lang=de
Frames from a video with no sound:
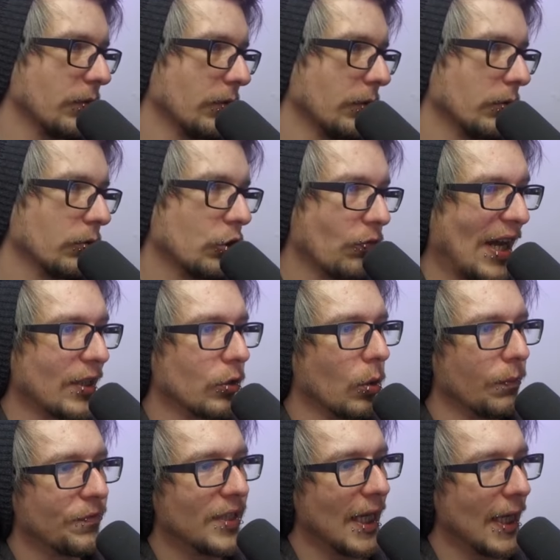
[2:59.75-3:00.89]
So,
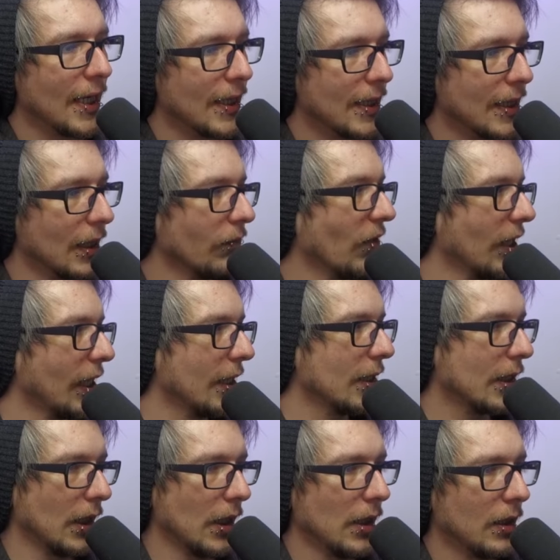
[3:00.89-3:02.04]
Schwarzkopf-Seehäschen, wer
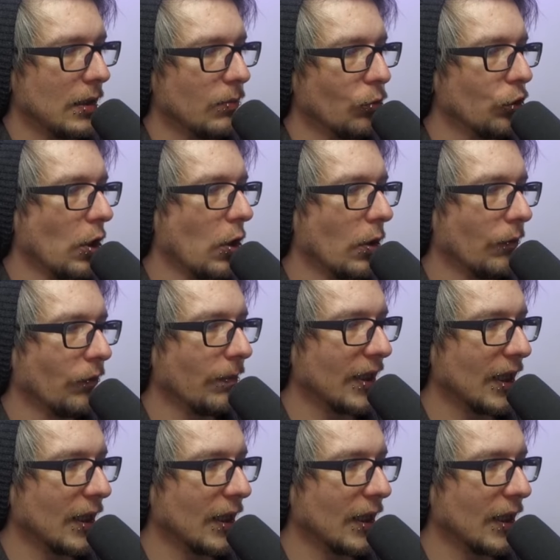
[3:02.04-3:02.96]
kennt sie nicht? Die muss auch irgendwie bei